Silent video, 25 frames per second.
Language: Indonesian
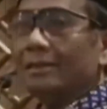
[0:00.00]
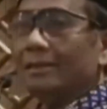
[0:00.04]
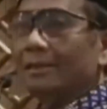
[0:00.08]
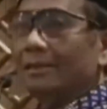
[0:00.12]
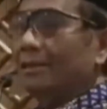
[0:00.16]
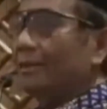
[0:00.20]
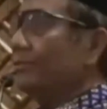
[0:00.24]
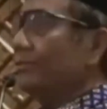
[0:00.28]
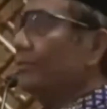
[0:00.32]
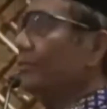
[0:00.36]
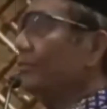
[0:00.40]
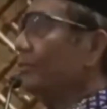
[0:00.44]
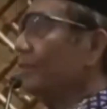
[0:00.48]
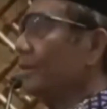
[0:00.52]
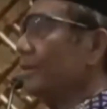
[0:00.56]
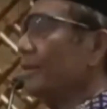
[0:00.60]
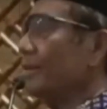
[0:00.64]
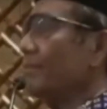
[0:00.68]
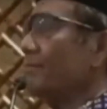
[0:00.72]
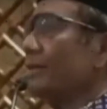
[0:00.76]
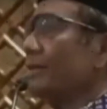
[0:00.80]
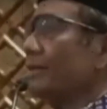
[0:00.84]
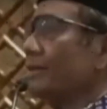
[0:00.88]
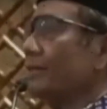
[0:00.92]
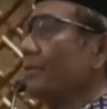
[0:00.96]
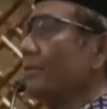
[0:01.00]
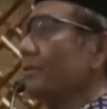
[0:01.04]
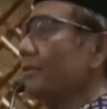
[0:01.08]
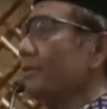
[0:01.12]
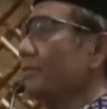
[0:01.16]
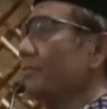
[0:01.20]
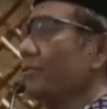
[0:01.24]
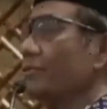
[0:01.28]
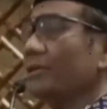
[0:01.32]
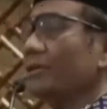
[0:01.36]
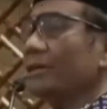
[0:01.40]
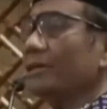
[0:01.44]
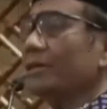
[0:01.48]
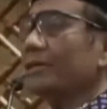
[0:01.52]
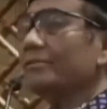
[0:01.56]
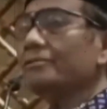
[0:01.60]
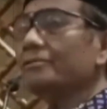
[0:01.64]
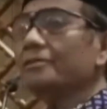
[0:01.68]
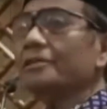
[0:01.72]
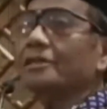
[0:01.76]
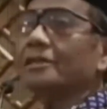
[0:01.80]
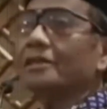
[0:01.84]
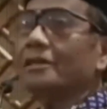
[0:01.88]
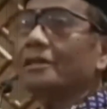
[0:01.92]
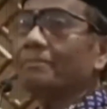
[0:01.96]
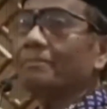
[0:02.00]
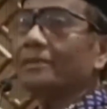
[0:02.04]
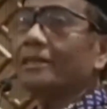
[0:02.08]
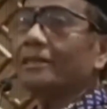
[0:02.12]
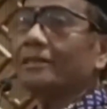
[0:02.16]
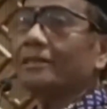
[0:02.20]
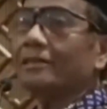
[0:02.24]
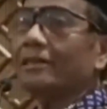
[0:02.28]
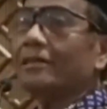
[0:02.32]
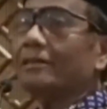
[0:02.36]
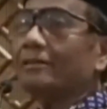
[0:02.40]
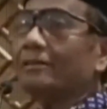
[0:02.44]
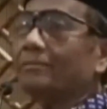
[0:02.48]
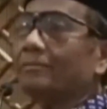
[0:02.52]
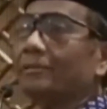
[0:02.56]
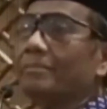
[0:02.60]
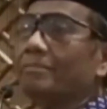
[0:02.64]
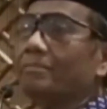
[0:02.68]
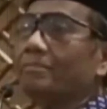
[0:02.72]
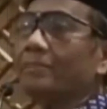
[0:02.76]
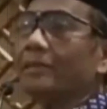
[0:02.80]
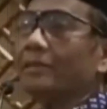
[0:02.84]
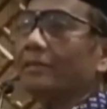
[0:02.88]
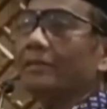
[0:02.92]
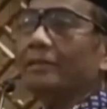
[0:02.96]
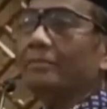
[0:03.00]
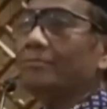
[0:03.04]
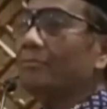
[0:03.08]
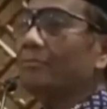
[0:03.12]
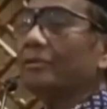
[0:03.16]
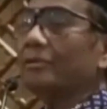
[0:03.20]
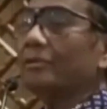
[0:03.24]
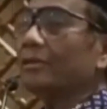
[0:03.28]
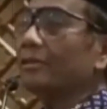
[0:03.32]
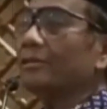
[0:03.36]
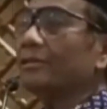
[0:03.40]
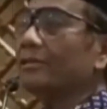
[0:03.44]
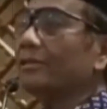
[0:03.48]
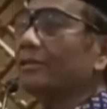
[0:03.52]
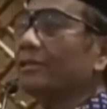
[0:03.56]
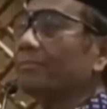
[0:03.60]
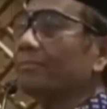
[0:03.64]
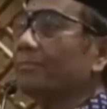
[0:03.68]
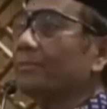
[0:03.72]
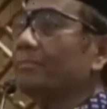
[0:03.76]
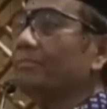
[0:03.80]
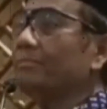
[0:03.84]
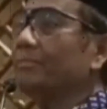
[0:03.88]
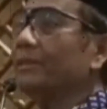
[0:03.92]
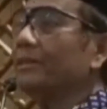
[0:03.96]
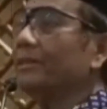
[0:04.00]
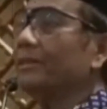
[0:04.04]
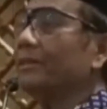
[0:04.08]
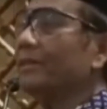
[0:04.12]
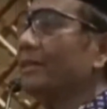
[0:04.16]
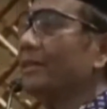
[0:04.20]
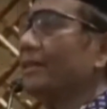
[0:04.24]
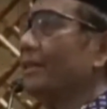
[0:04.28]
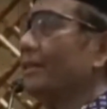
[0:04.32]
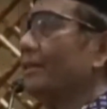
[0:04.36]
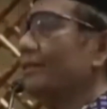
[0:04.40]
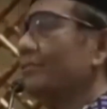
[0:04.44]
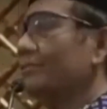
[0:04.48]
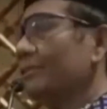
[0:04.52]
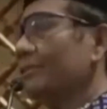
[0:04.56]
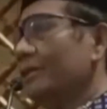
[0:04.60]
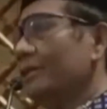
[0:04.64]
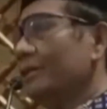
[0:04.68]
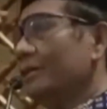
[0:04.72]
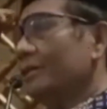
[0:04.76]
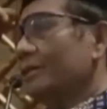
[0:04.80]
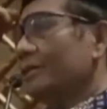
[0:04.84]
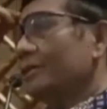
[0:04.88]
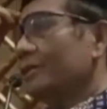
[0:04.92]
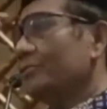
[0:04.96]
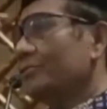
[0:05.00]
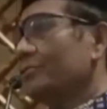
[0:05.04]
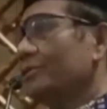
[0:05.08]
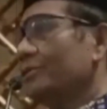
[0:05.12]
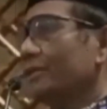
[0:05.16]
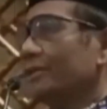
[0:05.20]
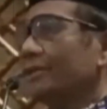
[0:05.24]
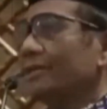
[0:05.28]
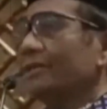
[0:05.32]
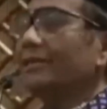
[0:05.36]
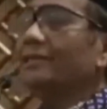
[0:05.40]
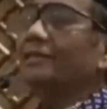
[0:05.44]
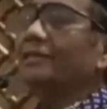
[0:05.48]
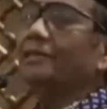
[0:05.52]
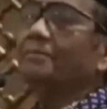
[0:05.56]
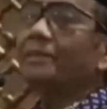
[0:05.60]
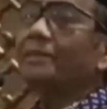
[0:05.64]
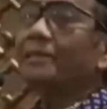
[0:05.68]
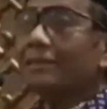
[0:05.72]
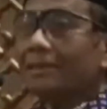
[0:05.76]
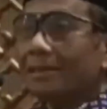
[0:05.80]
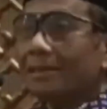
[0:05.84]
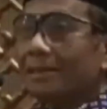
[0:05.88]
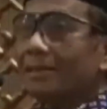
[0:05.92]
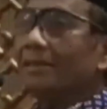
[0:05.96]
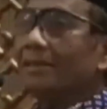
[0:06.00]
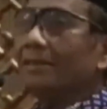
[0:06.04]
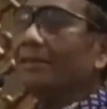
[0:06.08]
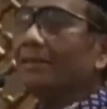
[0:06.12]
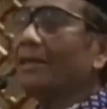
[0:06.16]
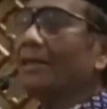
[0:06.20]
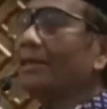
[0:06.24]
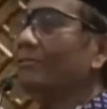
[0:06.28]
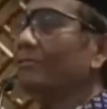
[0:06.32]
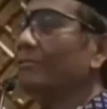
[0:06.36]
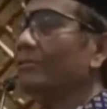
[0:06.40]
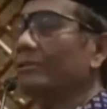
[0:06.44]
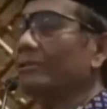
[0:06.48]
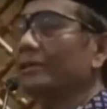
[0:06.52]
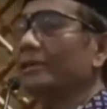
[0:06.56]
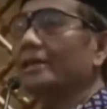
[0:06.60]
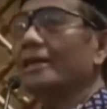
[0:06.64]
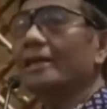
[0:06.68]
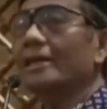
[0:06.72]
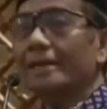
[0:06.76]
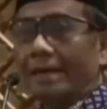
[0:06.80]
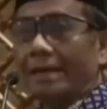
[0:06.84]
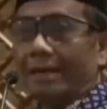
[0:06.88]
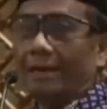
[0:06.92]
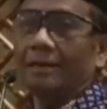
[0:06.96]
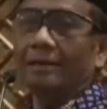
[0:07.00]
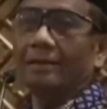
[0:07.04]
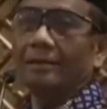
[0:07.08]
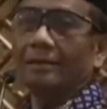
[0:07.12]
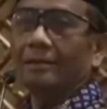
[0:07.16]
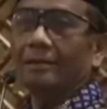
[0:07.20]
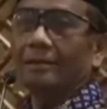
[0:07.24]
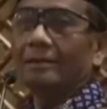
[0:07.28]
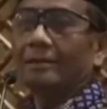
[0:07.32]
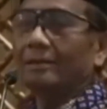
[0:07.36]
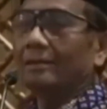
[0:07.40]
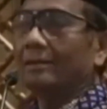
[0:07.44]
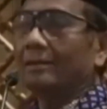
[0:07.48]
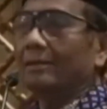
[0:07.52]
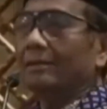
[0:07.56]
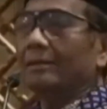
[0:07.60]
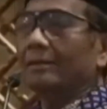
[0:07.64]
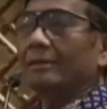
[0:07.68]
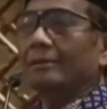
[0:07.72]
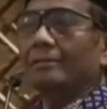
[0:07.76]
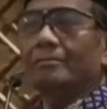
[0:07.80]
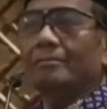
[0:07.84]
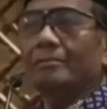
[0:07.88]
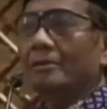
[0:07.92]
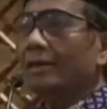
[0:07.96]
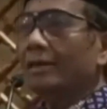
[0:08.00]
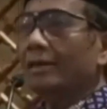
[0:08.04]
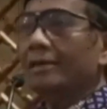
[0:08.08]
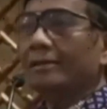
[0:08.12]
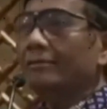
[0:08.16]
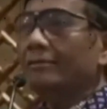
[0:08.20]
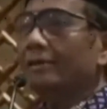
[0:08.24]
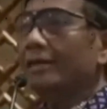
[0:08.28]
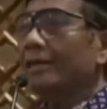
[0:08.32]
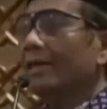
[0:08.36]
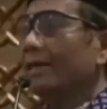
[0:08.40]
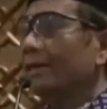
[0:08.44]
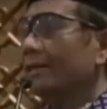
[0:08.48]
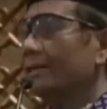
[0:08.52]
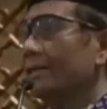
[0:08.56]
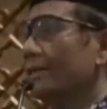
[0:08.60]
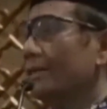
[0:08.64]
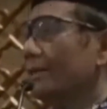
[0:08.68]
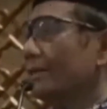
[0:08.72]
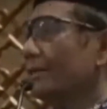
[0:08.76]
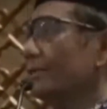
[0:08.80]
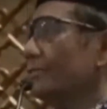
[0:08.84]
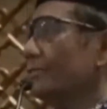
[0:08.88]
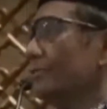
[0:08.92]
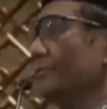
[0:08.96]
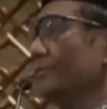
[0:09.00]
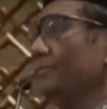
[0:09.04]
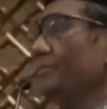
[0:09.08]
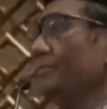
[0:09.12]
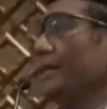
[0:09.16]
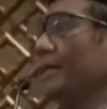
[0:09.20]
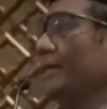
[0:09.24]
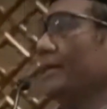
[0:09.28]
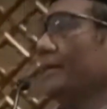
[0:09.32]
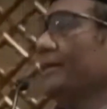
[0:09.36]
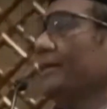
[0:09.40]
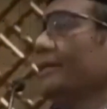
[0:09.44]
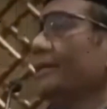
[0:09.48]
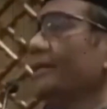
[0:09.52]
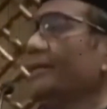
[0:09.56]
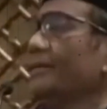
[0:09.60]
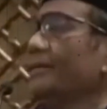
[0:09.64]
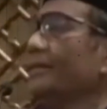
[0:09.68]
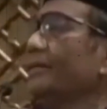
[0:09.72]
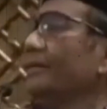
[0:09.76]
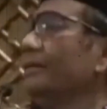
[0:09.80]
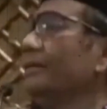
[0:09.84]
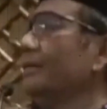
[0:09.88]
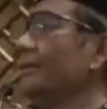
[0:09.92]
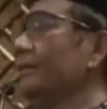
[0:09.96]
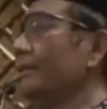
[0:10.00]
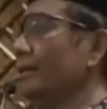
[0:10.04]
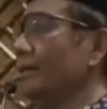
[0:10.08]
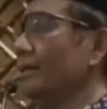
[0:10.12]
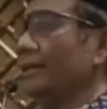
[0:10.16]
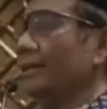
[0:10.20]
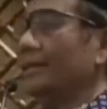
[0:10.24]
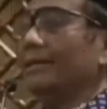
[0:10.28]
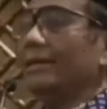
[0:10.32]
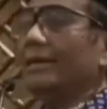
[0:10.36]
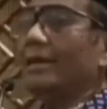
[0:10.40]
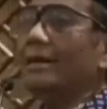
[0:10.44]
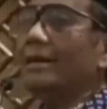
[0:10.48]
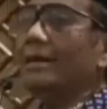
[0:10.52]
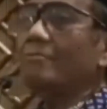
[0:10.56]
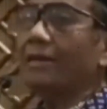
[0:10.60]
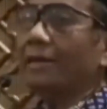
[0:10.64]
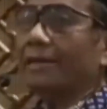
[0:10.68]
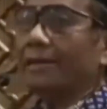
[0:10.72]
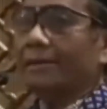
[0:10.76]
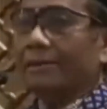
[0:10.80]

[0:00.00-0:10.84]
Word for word: Dulu kita maki-maki Bung Karno setiap penataran P4 demokrasi terpimpin ini salah lalu sesudah saya jadi menteri ini tahu. Oh iya ya. Bung Karno enggak salah kalau dibiarin kayak kayak gini enggak dilawan.